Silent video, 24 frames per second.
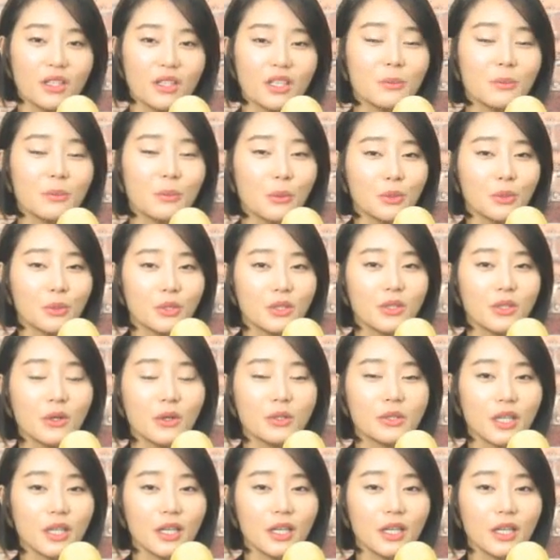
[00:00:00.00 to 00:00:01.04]
이 모든
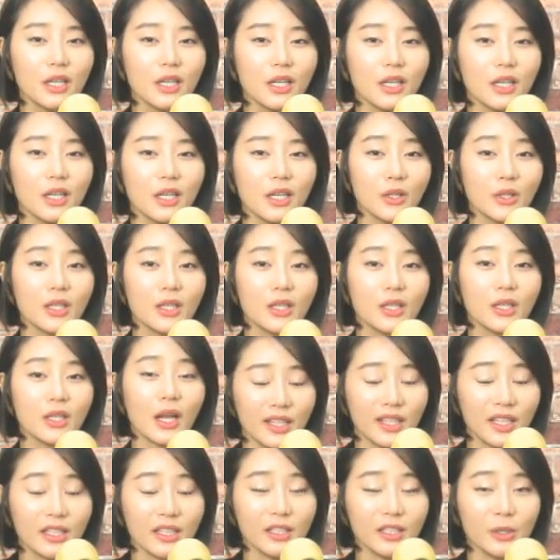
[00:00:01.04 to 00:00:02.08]
것을 내가 온전히 다
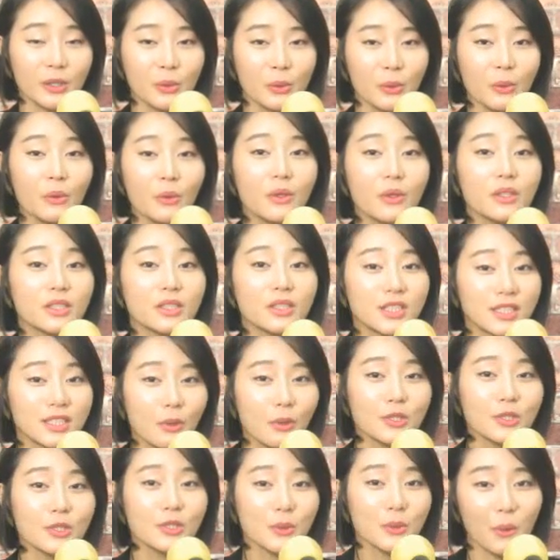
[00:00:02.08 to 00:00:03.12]
받아들이고
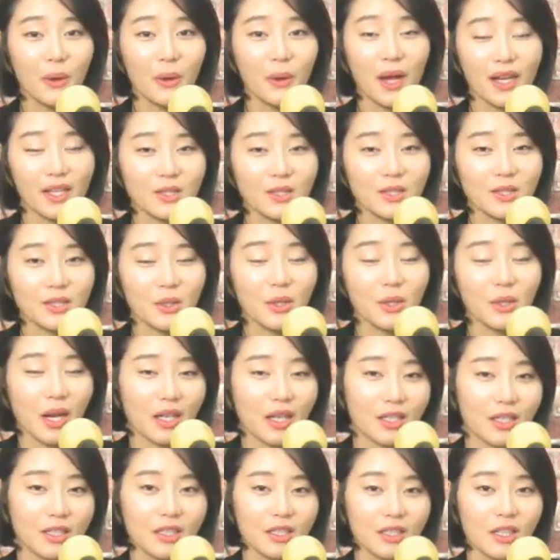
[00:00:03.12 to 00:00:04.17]
짊어지고
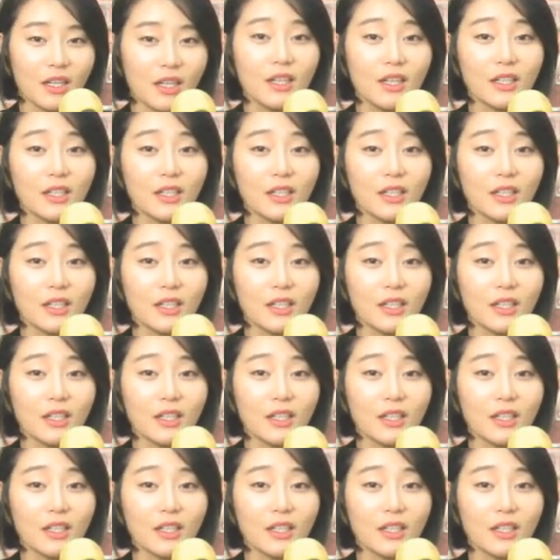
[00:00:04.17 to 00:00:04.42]
가겠어라는